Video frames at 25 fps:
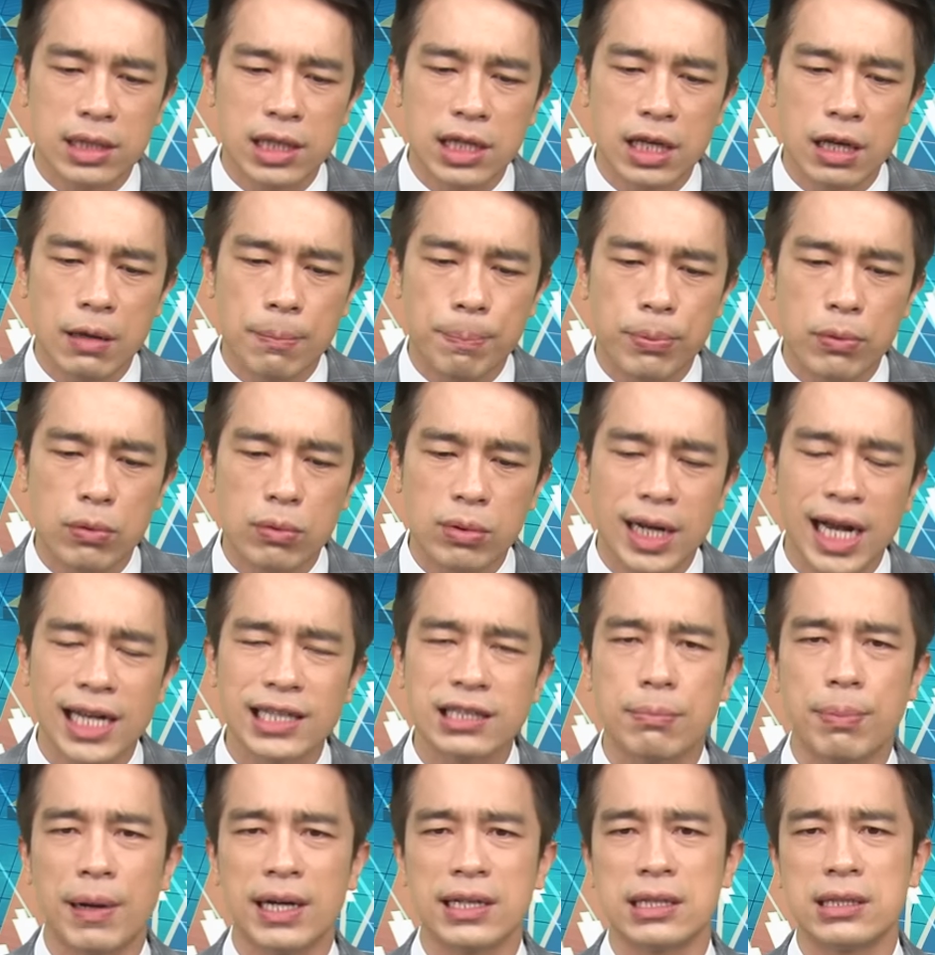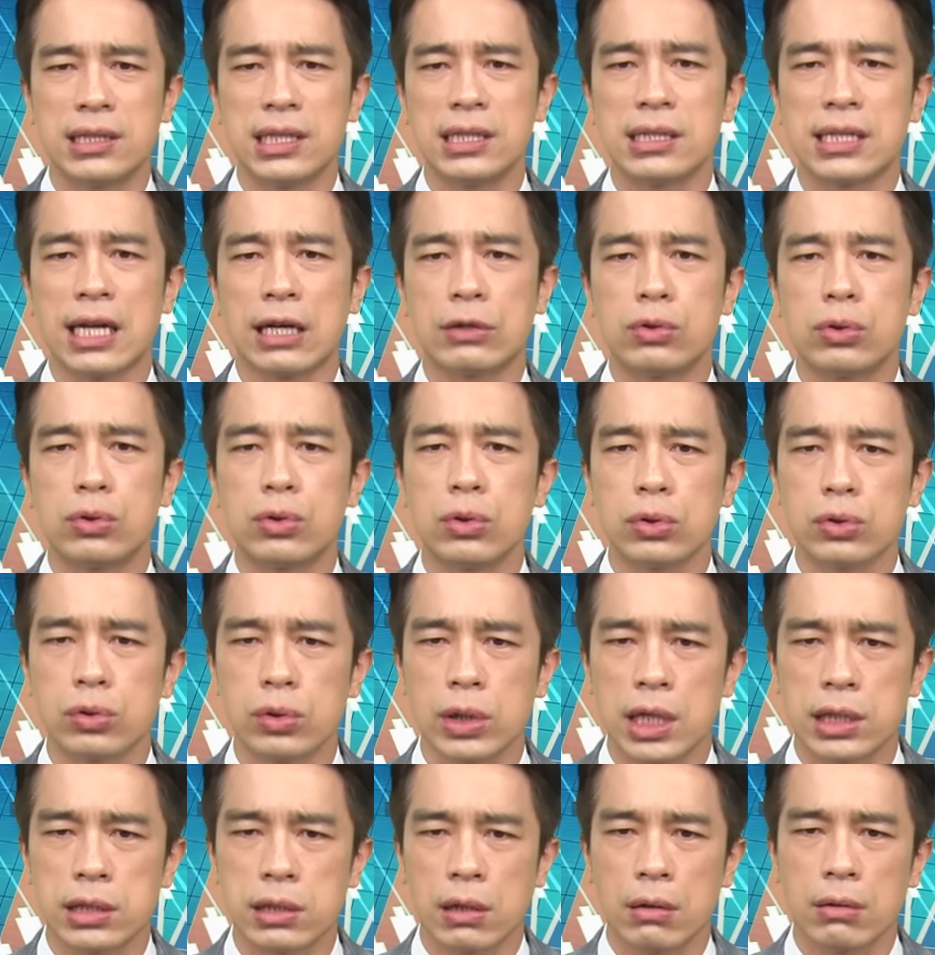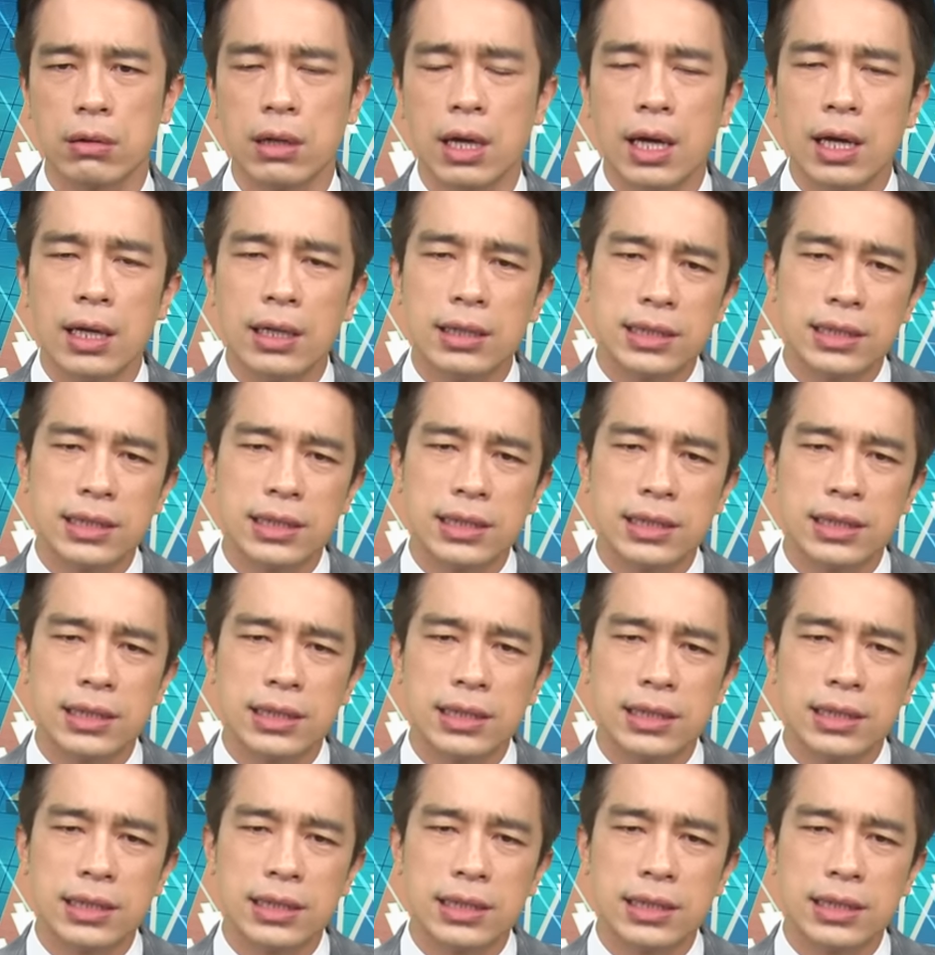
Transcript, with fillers: 底部开始帮你进场去做追踪，